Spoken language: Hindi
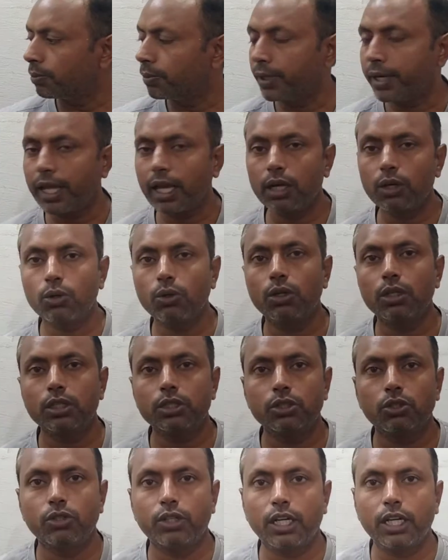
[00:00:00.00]
बढ़िया गुड़
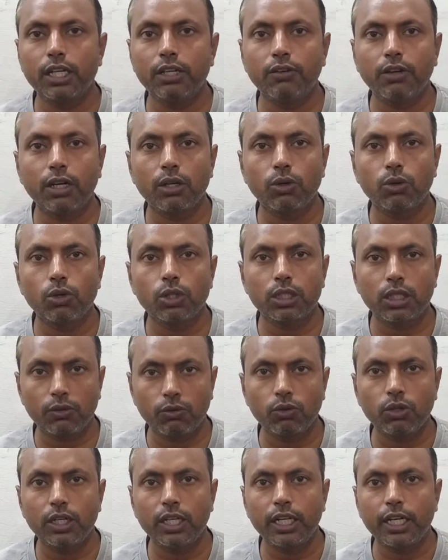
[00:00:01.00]
जो डली वाला गुड़ होता है
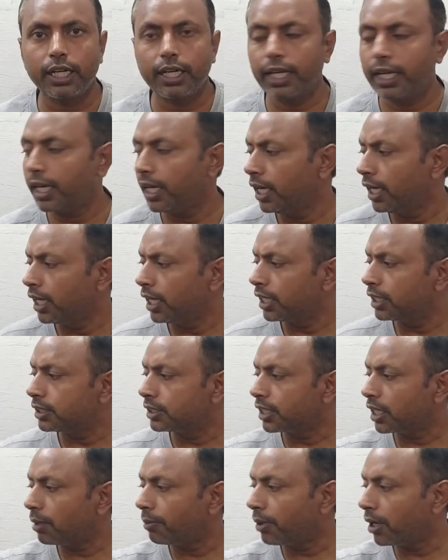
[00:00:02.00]
वो ले लेना है
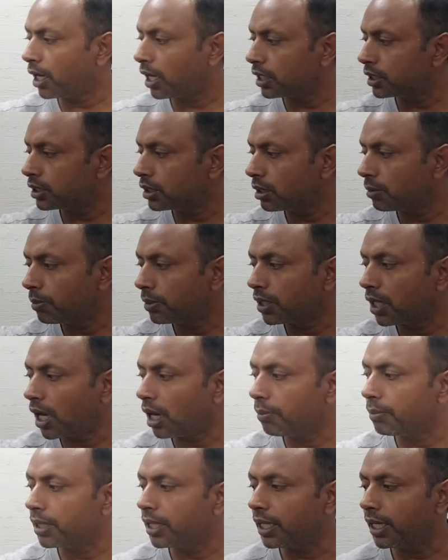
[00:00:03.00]
इसके बाद
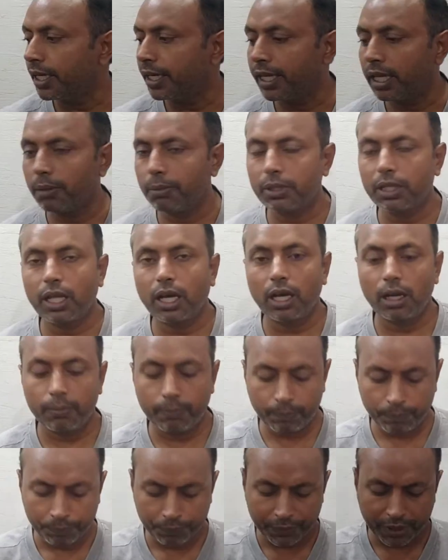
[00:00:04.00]
बादाम ले लेने हैं
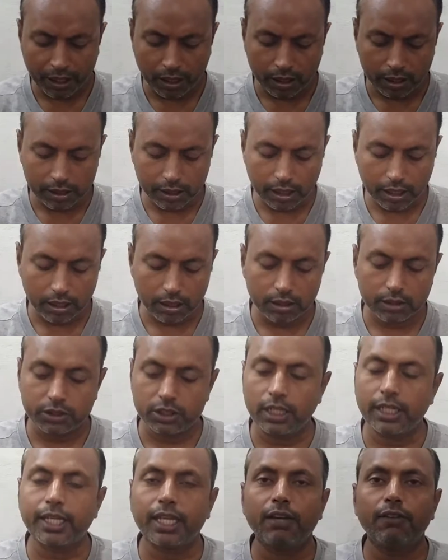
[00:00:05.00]
बादाम ये
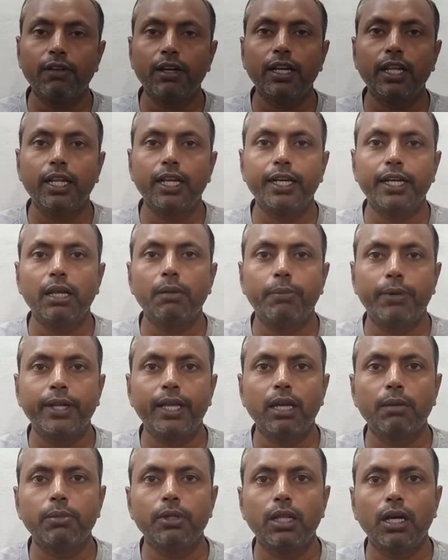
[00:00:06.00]
छिलके वाले ले लेने हैं
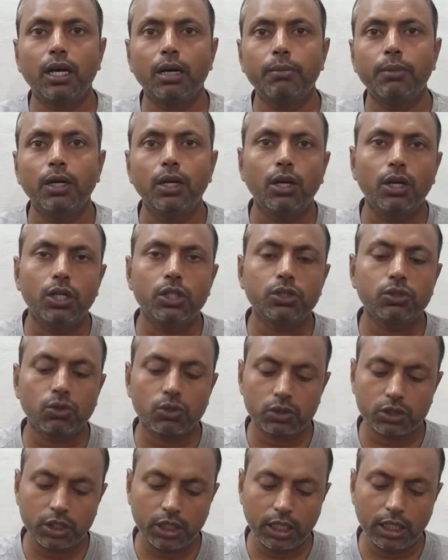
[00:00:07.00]
बढ़िया बादाम
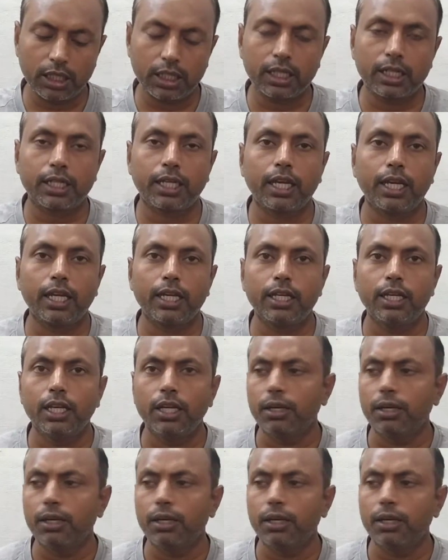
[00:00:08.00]
इसको छील करके